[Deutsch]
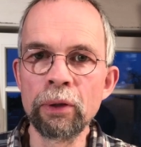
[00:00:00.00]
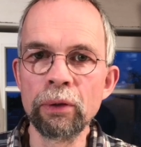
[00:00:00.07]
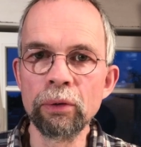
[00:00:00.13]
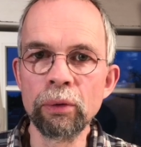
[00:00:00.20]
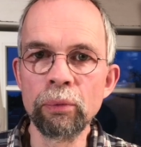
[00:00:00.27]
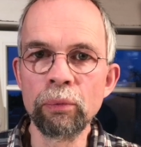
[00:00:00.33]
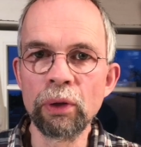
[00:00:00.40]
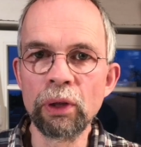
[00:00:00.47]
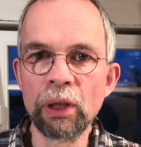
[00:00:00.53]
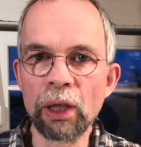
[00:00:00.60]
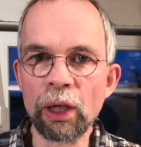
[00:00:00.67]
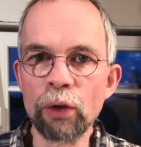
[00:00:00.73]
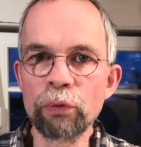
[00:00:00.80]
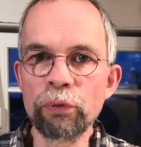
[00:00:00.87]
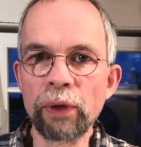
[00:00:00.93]
ähm,
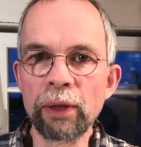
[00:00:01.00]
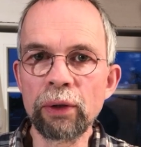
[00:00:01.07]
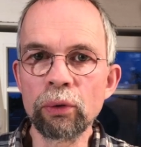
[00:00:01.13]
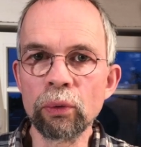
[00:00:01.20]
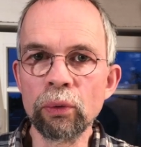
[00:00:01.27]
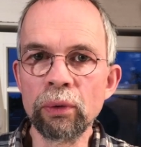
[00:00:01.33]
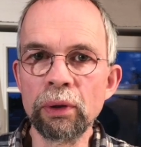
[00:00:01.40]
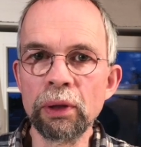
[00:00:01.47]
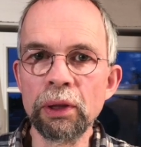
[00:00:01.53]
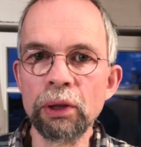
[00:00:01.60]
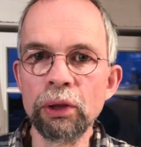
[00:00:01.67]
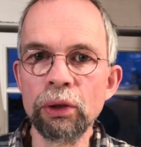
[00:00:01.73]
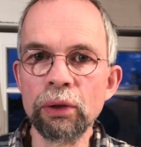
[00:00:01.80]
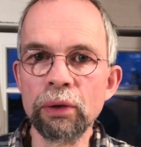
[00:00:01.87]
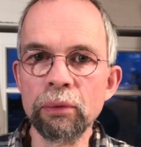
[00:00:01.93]
auffängt und
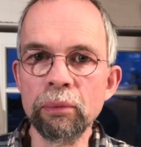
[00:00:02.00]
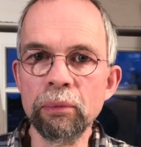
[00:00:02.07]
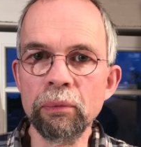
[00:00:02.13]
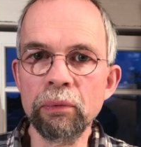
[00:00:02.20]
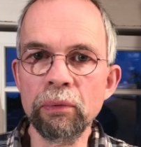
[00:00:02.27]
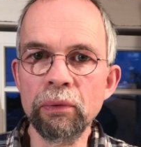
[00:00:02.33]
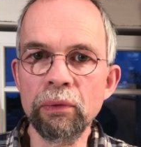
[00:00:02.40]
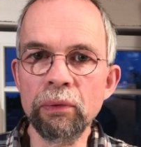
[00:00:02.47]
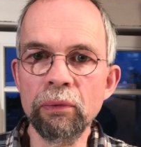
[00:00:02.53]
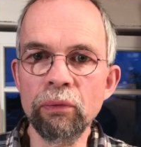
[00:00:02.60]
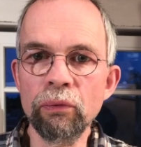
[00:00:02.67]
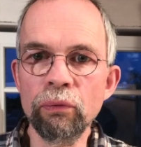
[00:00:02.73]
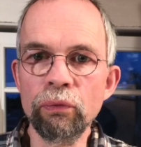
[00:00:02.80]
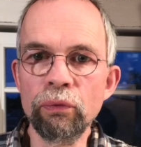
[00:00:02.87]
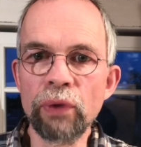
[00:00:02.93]

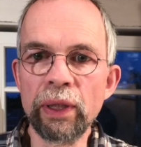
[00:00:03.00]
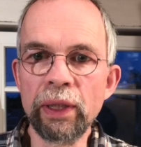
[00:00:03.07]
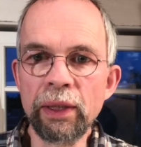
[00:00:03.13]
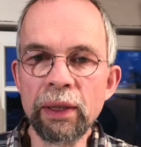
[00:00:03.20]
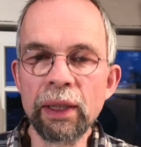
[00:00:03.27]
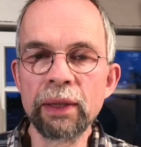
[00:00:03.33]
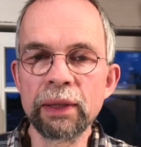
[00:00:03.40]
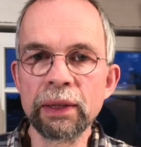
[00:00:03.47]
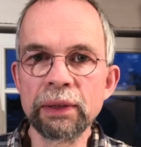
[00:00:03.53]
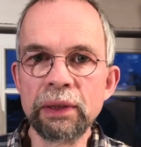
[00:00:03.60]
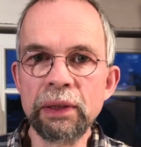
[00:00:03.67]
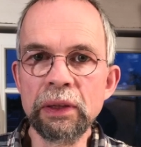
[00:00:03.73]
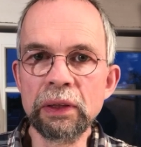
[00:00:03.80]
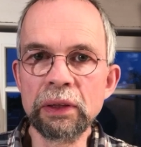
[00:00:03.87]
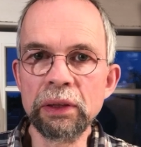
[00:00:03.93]
verhindert, dass
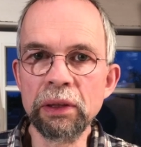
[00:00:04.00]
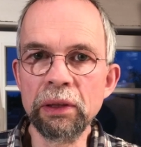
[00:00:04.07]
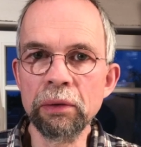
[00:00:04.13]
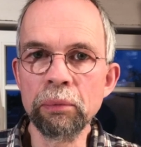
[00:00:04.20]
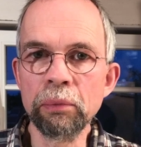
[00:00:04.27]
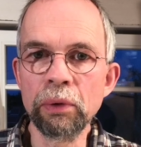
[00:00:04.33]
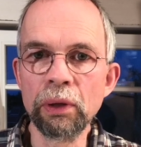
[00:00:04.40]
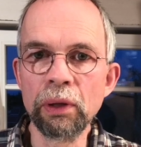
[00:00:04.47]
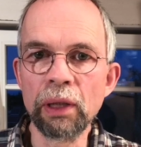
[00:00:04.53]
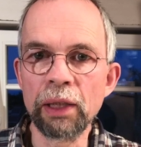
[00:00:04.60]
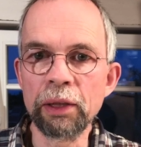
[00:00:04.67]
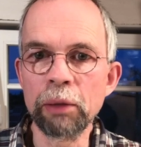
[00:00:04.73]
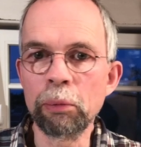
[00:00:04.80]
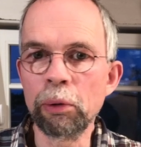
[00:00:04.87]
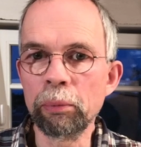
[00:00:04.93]
dieses an
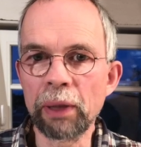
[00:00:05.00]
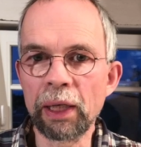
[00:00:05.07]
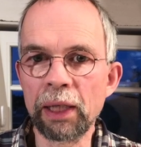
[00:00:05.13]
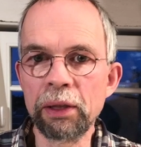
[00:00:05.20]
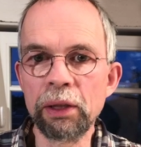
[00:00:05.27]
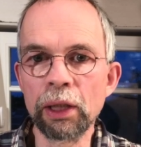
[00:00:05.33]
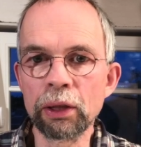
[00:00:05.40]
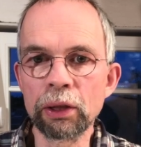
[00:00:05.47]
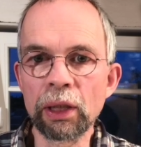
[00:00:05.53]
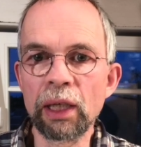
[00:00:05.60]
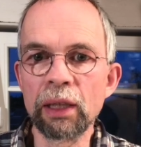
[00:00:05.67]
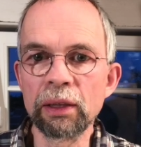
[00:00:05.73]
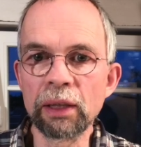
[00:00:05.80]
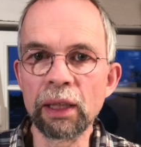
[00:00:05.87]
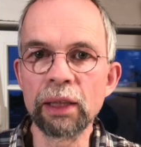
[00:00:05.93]
der Membran lang
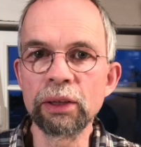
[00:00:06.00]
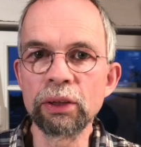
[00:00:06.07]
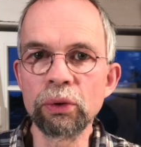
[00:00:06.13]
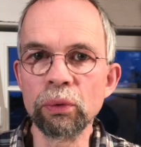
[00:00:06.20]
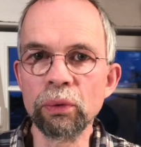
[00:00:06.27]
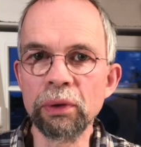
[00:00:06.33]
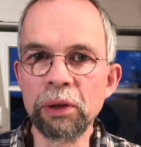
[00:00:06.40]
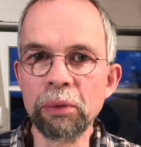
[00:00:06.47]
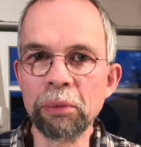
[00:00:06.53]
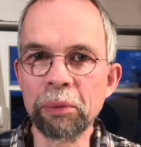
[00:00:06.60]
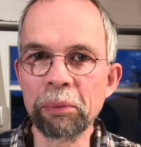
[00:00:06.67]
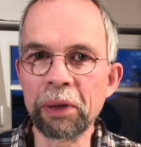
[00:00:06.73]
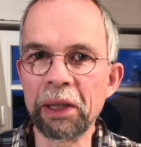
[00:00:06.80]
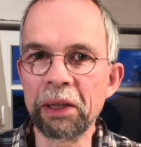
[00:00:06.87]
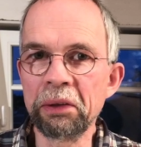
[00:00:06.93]
kratzt und die
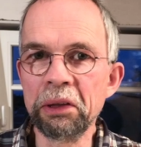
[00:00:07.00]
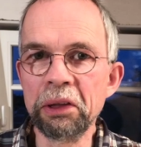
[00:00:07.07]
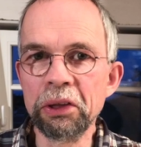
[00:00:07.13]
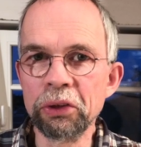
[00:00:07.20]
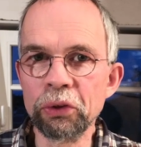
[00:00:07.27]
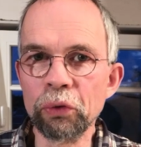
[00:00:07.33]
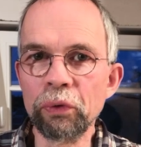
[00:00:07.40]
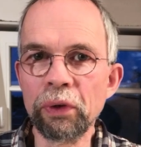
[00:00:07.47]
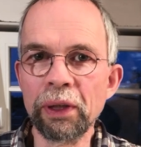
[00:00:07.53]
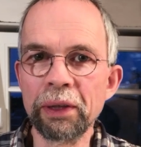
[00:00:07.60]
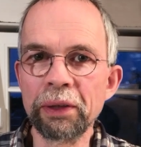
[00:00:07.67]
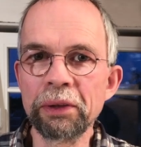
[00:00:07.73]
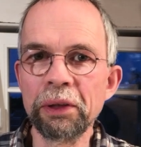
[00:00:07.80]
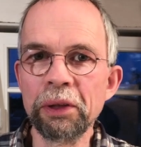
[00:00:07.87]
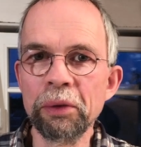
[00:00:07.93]
Membran so
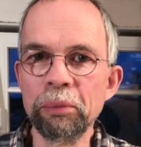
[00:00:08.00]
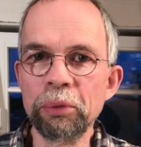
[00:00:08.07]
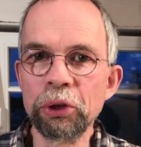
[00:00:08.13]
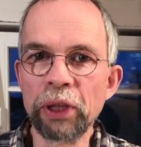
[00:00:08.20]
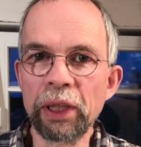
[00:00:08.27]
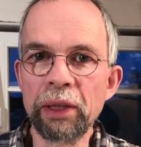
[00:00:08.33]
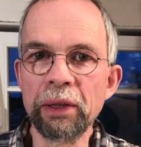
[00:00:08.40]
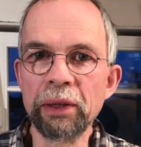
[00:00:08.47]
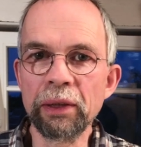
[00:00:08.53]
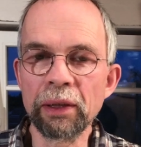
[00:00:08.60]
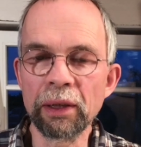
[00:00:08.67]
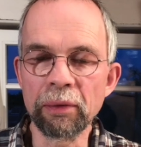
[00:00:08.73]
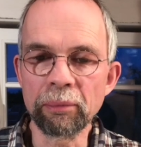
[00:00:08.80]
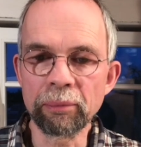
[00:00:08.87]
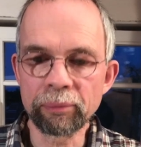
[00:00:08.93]
vielleicht beschädigen
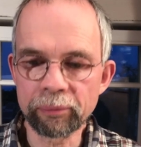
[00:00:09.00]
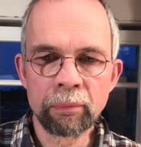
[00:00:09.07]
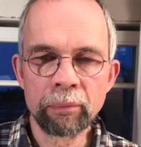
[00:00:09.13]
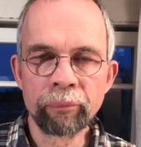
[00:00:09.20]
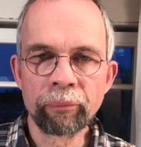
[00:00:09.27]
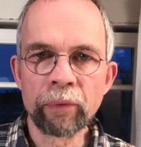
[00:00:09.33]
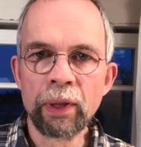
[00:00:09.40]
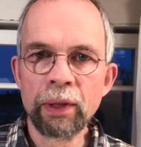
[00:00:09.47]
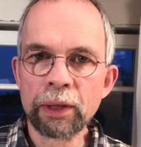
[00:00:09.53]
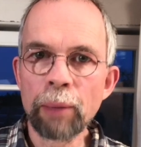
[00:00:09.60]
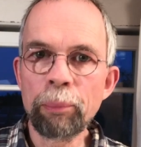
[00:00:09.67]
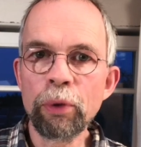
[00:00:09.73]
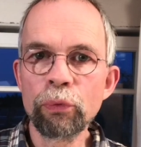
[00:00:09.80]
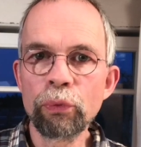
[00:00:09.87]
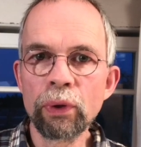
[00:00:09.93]
kann. Ich
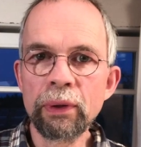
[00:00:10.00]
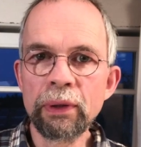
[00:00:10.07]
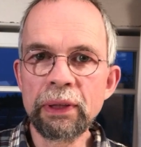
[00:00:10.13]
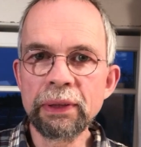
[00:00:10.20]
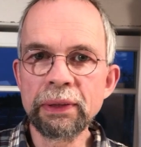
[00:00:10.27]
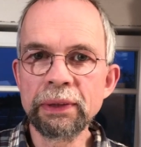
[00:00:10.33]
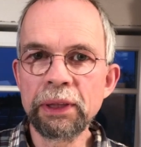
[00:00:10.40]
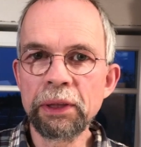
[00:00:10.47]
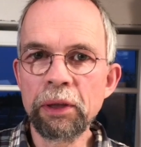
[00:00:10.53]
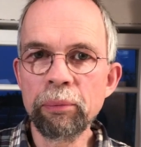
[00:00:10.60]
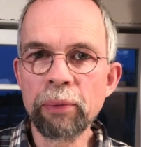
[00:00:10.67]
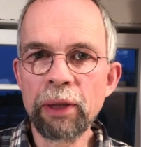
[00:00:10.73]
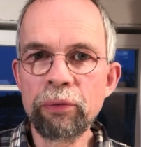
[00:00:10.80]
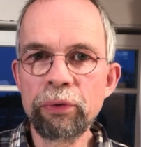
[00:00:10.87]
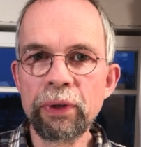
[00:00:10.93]
habe mir von diesen
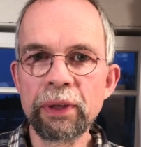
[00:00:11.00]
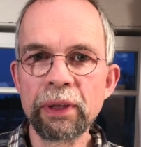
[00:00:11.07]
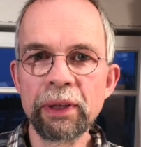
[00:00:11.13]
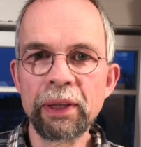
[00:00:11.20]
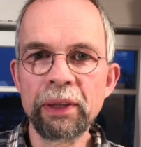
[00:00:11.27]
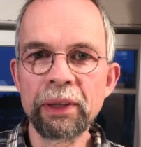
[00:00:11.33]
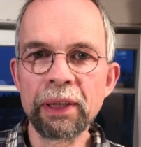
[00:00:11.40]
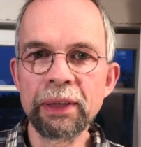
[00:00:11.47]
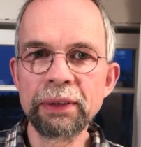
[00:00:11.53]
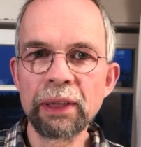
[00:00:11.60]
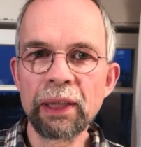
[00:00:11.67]
Sedimentfiltern eine ganze